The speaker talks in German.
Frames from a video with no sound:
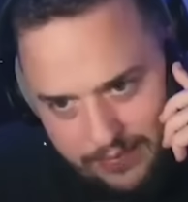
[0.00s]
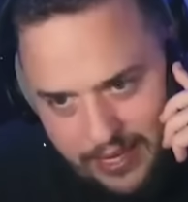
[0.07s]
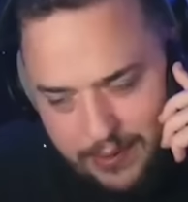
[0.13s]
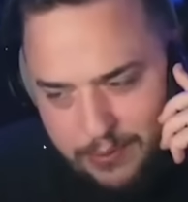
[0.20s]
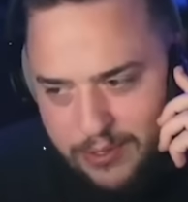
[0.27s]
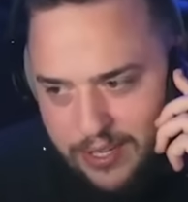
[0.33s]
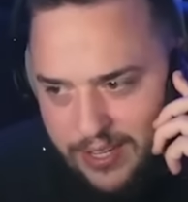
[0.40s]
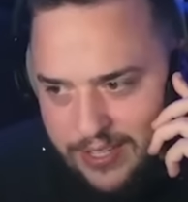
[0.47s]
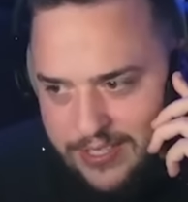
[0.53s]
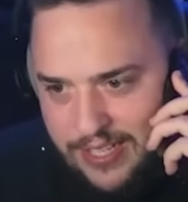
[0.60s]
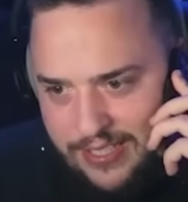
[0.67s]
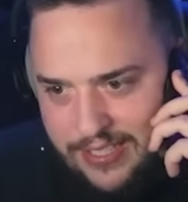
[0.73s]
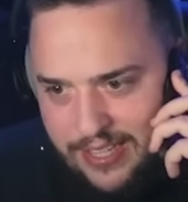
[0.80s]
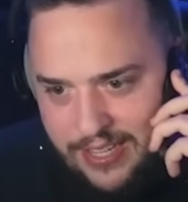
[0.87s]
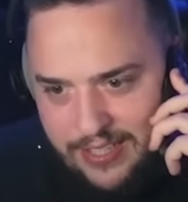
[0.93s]
Nee, Bruder, ich
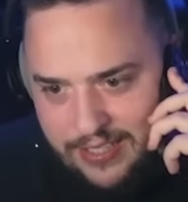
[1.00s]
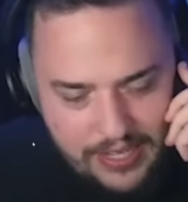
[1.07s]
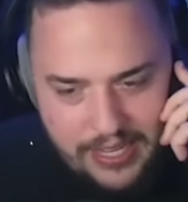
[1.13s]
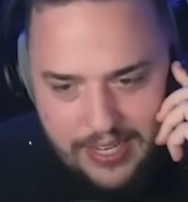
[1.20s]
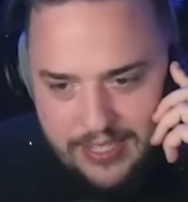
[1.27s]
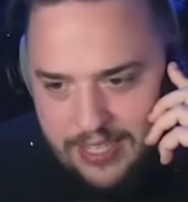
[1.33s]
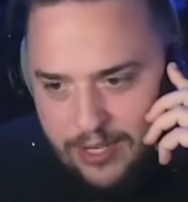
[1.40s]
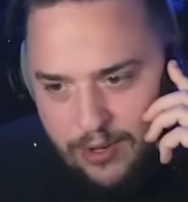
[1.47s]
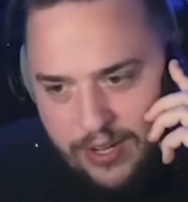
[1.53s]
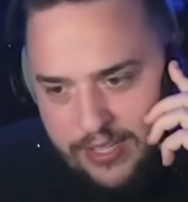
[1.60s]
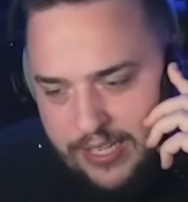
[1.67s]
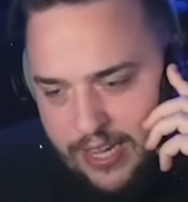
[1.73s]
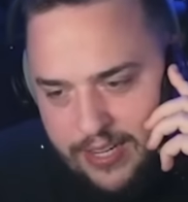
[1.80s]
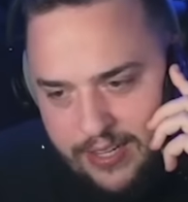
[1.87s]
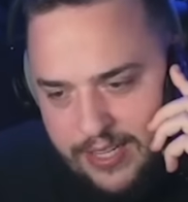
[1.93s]
sag dir ehrlich. Nee, das hat
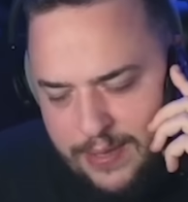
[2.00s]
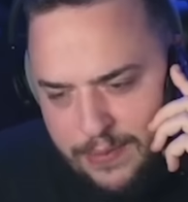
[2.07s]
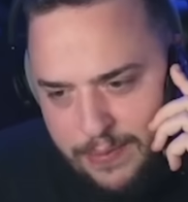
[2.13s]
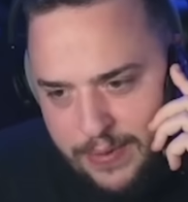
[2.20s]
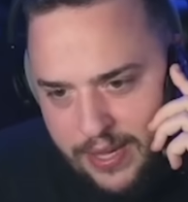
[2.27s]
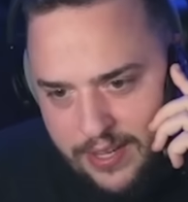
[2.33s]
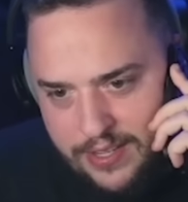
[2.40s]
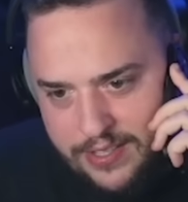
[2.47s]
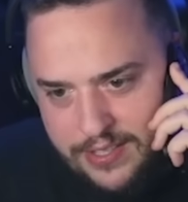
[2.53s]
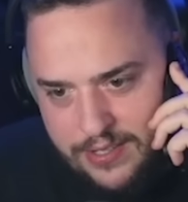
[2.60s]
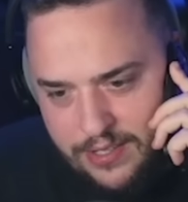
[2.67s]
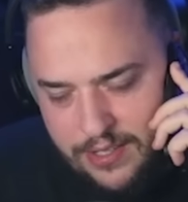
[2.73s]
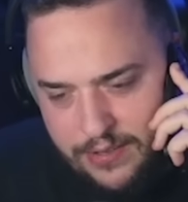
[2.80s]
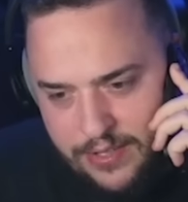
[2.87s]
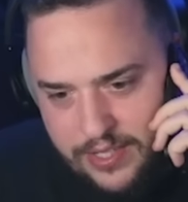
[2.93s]
auch keine Liebe mehr
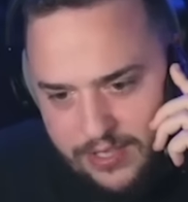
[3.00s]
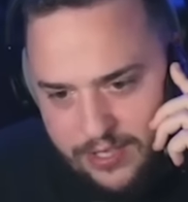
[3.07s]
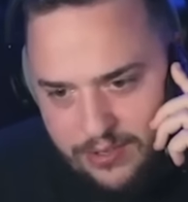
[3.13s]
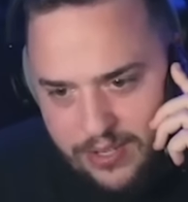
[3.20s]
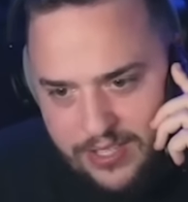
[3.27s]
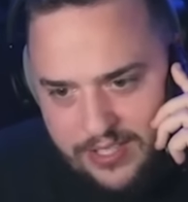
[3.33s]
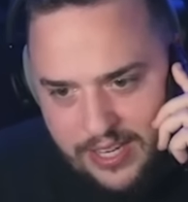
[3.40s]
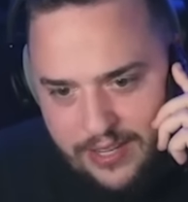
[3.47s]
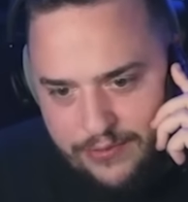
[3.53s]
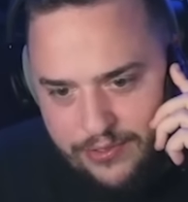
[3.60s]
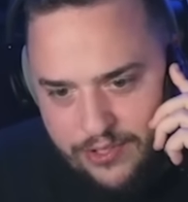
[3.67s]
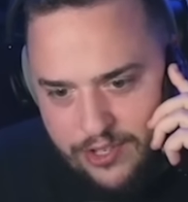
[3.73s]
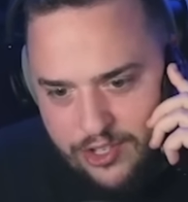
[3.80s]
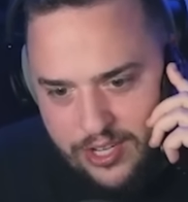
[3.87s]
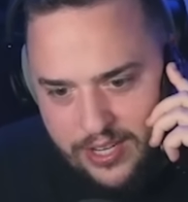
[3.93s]
alles irgendwie. Was soll das sein
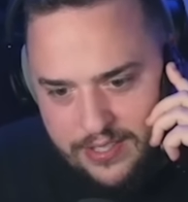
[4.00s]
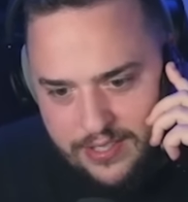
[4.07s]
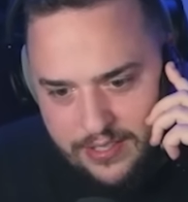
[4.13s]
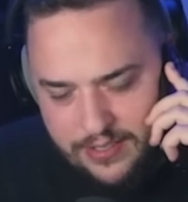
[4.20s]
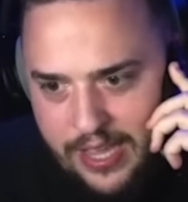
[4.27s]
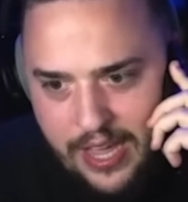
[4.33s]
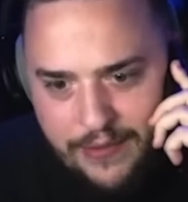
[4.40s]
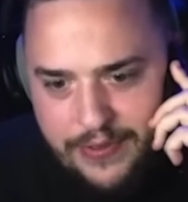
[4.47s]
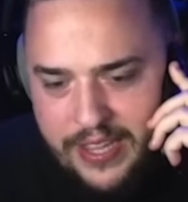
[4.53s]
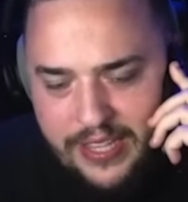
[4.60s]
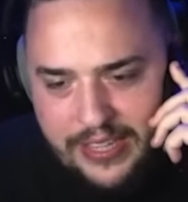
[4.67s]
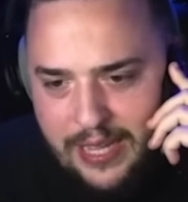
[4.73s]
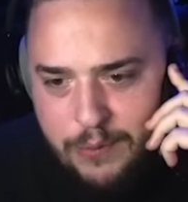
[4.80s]
für eine Scheiße? Ja, wie?